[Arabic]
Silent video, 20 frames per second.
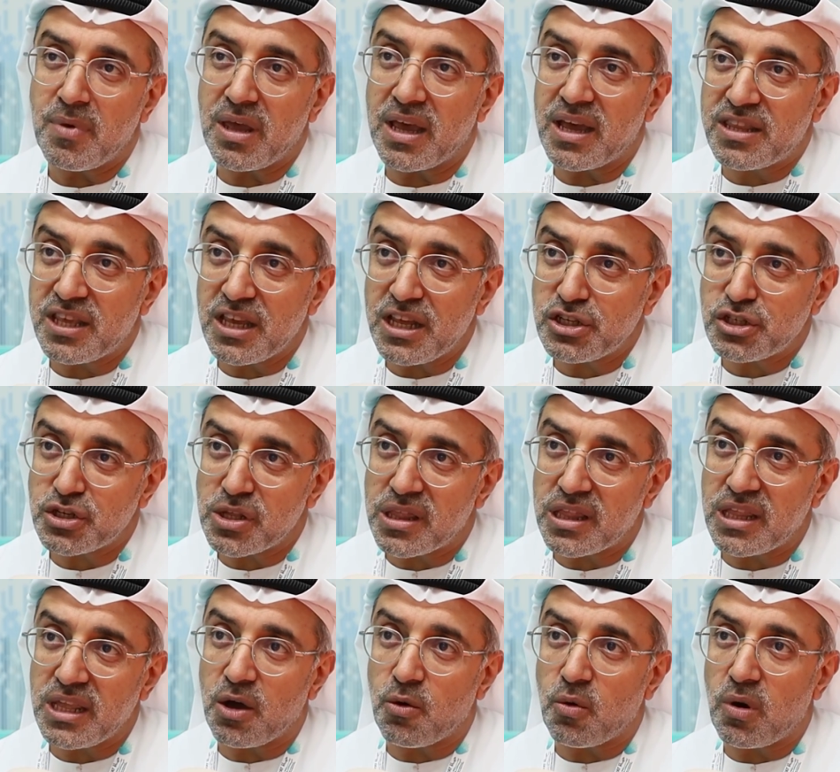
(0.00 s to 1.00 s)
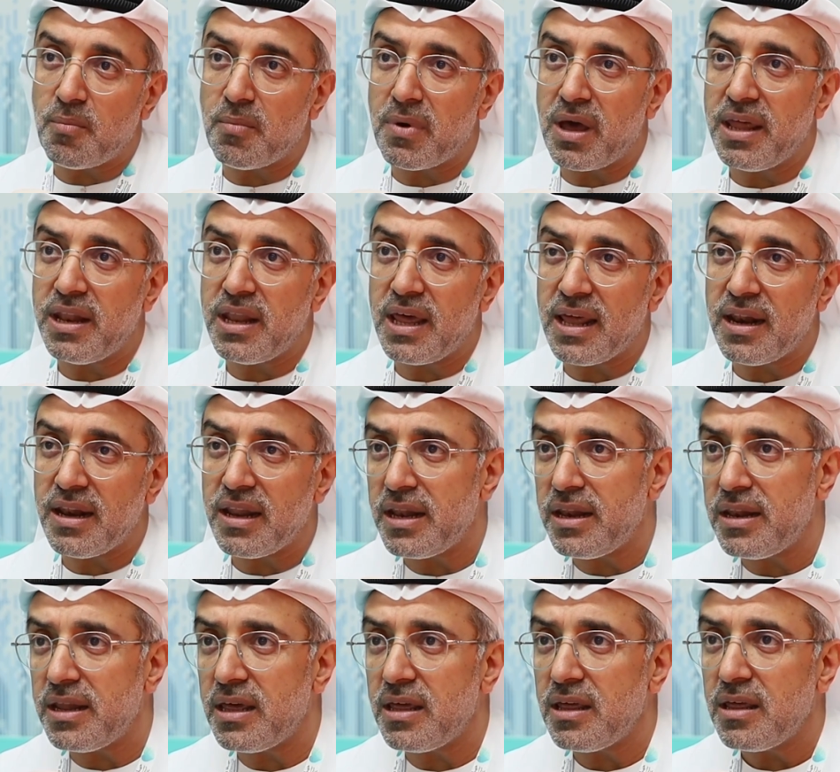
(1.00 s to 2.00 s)
200 جنسيه ولما احنا
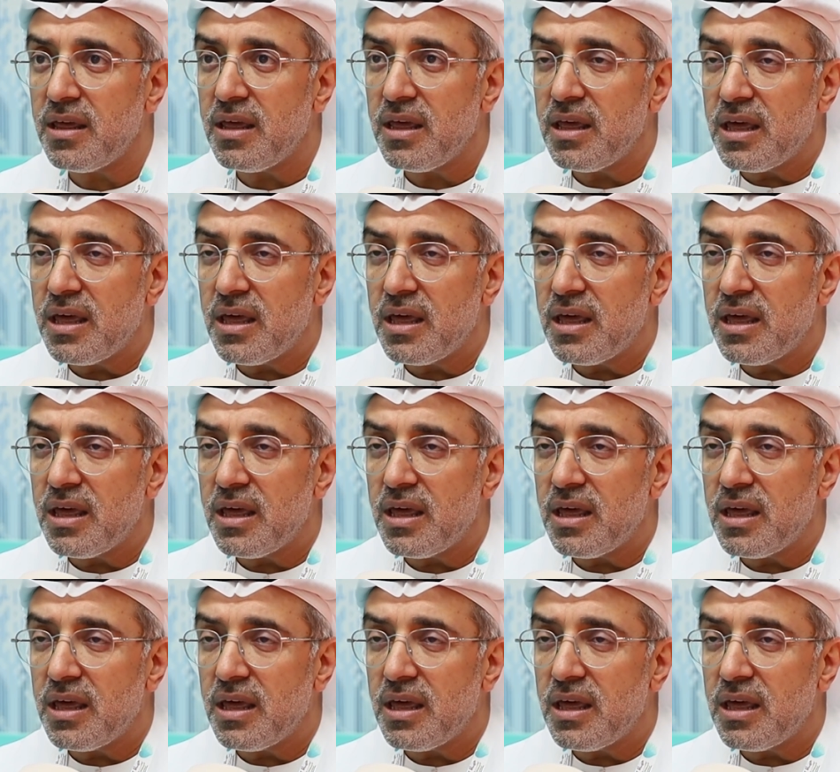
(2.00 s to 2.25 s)
حللنا